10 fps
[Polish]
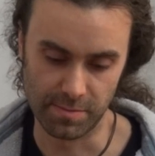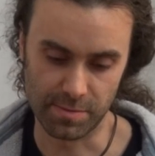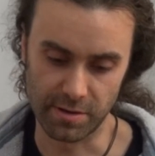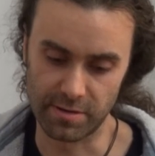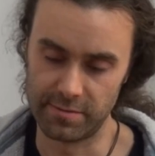
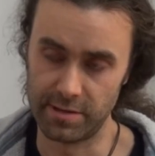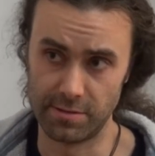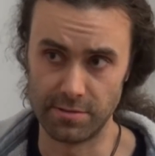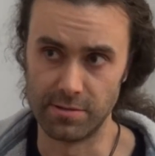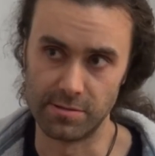programowanie
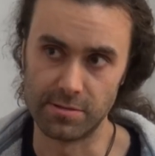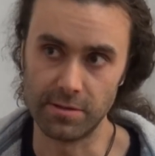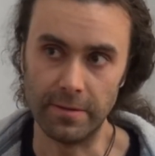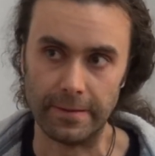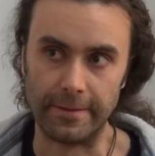to nie jest
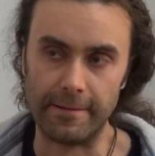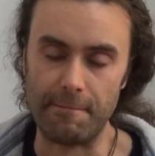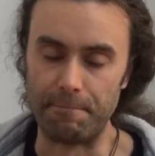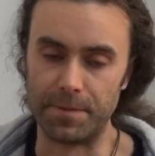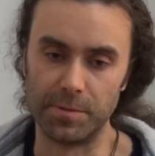to,
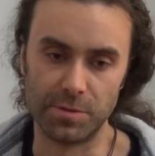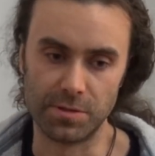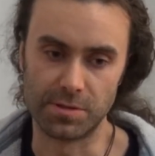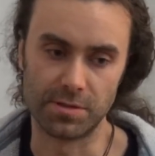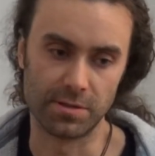to
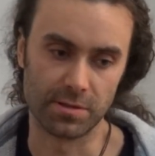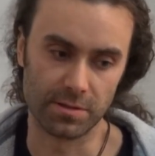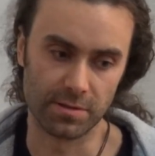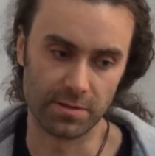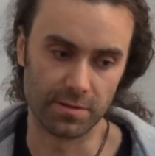musisz
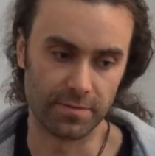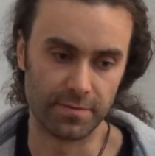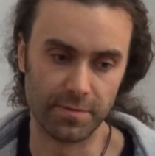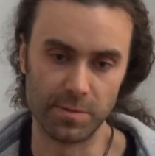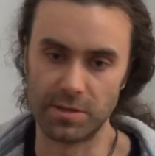e,
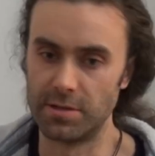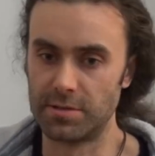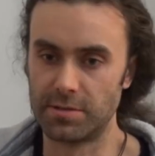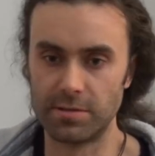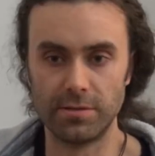
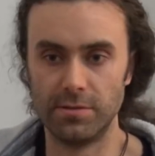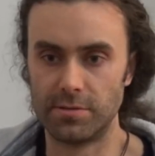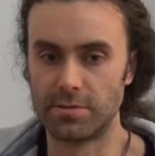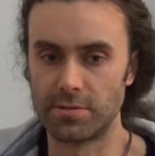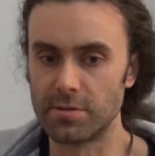wymyśleć,
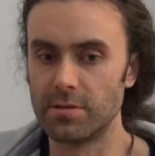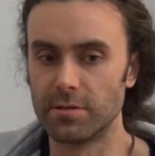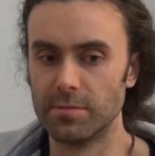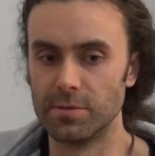co innego